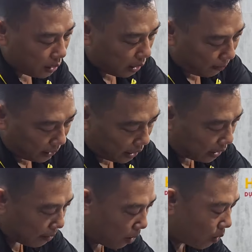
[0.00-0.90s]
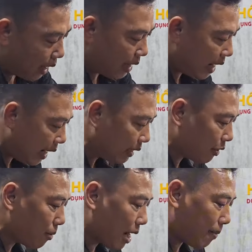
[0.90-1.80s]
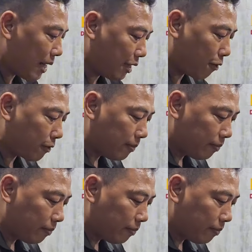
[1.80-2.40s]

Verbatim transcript: là mình chơi cái mẫu này 2 triệu 370